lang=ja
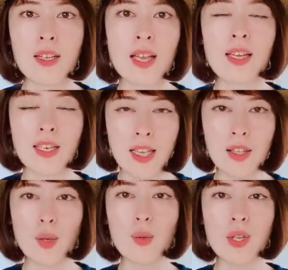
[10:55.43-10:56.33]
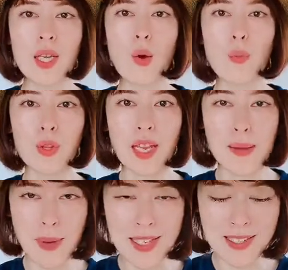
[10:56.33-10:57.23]
ないかなっていうふうに思って
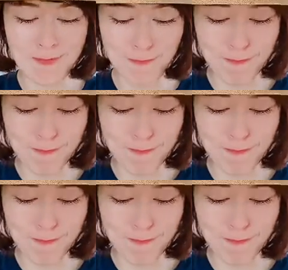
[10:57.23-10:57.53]
います。